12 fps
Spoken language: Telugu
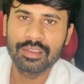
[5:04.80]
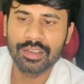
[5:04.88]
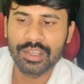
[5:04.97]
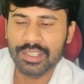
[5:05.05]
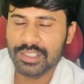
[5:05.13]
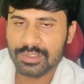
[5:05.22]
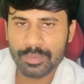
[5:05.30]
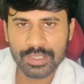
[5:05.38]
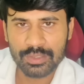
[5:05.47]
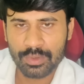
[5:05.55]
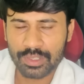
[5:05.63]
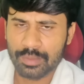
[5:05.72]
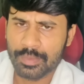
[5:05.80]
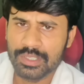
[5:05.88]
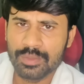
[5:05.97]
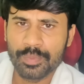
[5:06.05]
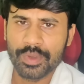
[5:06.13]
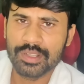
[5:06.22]
కనీసం మధ్య కొత్త
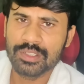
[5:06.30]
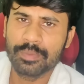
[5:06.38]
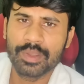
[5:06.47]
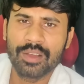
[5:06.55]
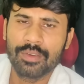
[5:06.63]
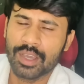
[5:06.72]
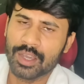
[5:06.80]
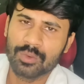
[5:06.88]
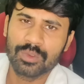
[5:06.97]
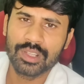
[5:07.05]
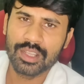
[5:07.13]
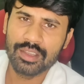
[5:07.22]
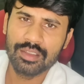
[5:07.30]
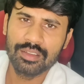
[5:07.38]
మద్యం పాలసీ పైన అవగాహన ఉందా